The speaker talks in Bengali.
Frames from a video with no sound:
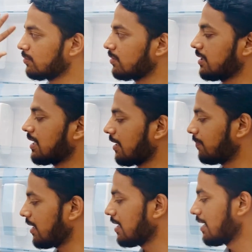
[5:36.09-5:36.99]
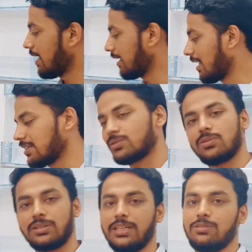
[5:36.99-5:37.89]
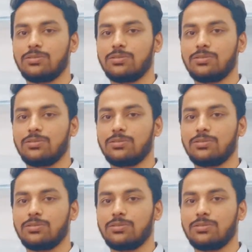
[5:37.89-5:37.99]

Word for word: যতদিন থাকবে এই গ্লাসগুলো ঠিক